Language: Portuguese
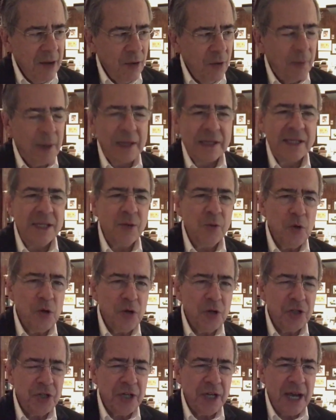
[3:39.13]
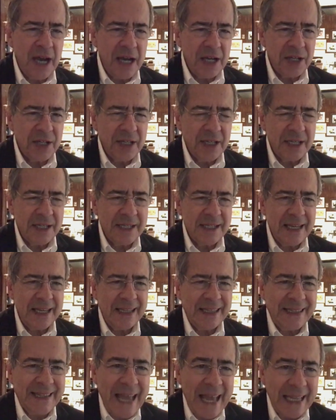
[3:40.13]
O Brasil hoje gasta
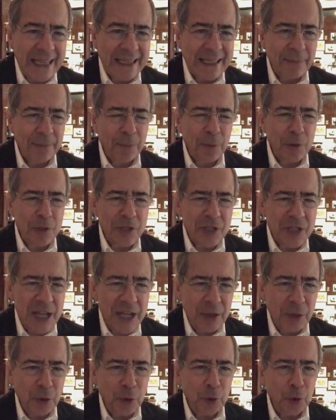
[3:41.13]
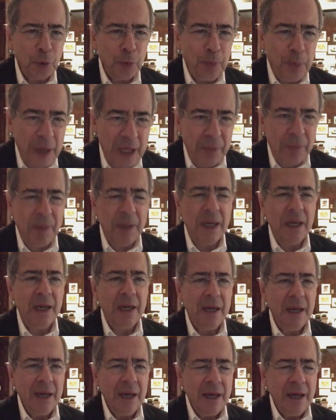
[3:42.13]
70% do PIB,